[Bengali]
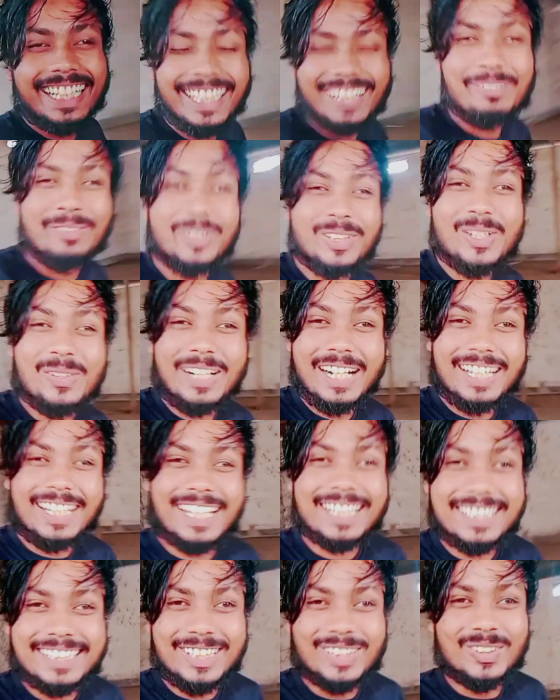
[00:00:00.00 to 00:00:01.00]
যেখানে ভিডিও বানাতে
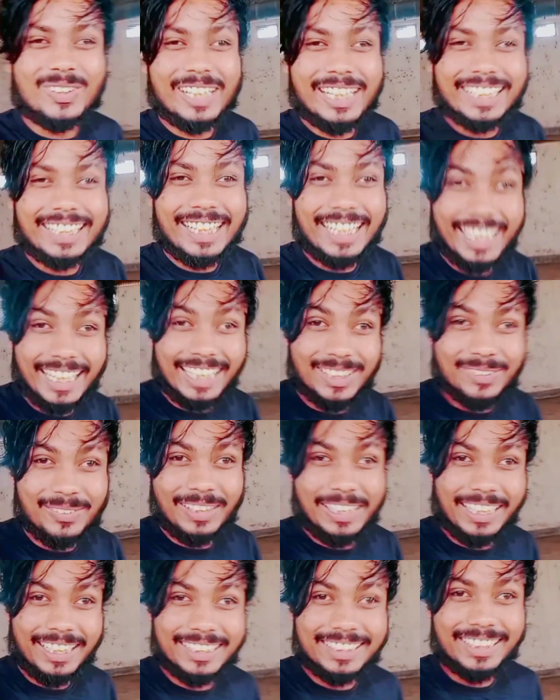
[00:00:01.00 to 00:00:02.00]
আসছি ওখানে কি হেঁকেতে
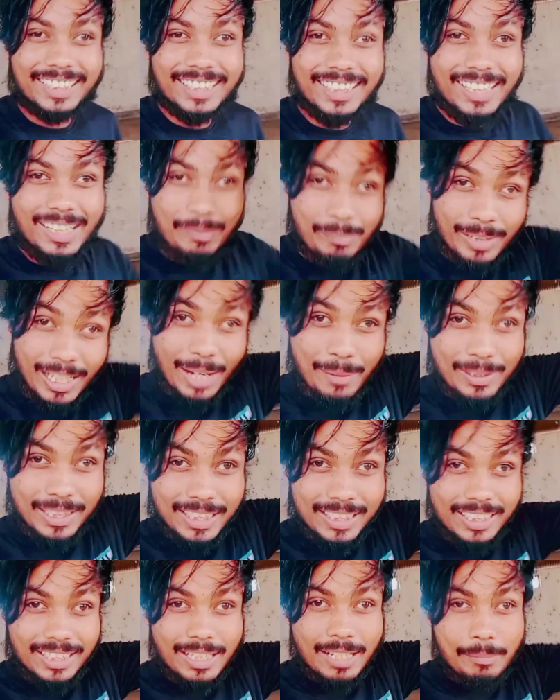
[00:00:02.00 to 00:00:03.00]
পালিয়ে গেছে মানে
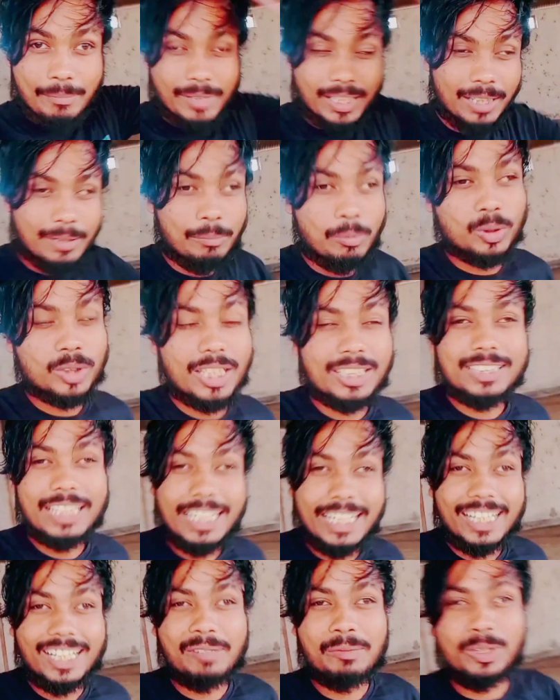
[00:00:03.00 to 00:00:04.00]
আমাদের যে মানে বসার
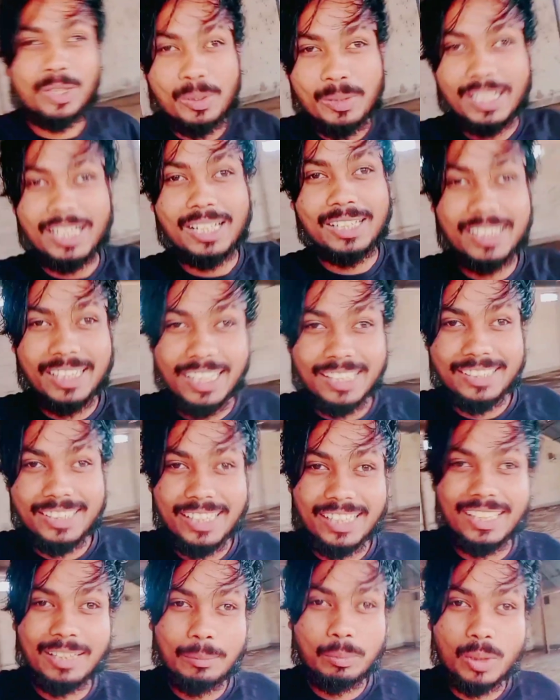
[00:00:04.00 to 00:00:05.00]
জায়গা না ভিডিও বানানোর জায়গা
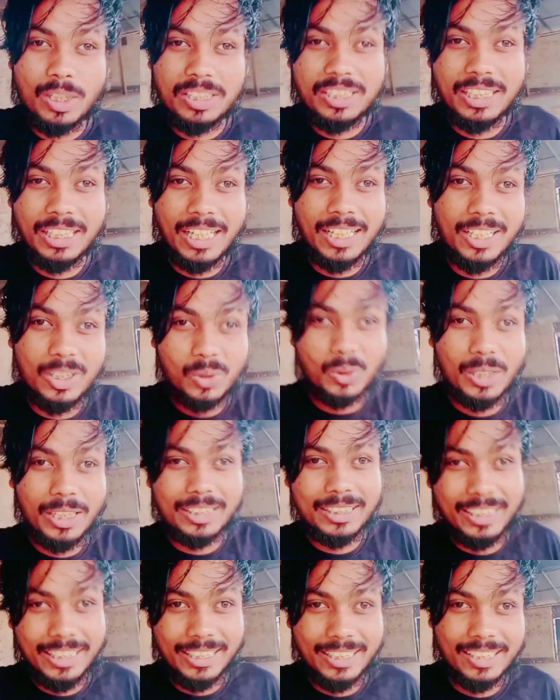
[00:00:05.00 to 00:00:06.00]
সেখানে পুরো ছেড়ে দিয়ে চলে
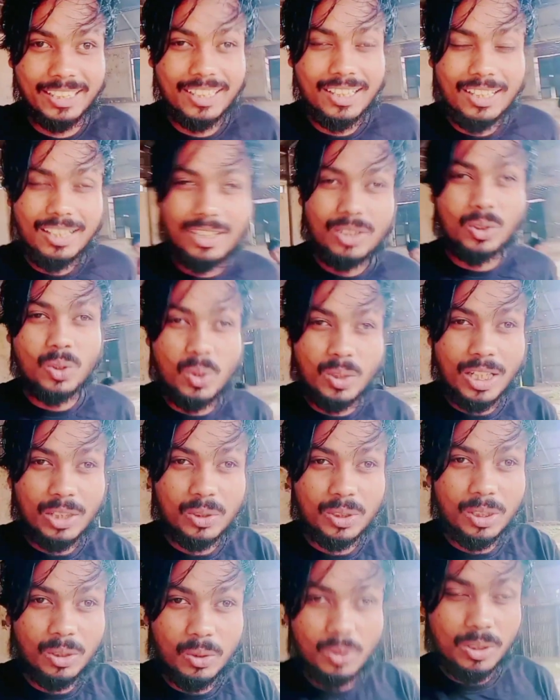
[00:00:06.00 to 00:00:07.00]
গেছে কেটা নোংরা
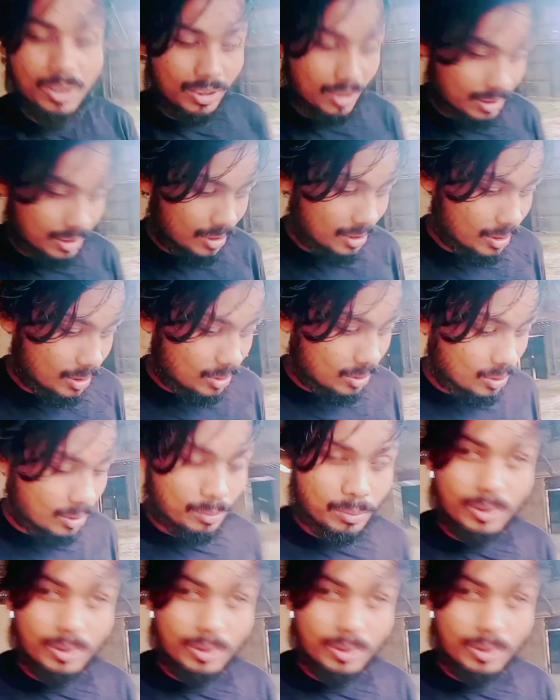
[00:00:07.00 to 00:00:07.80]
চোদা লোক তো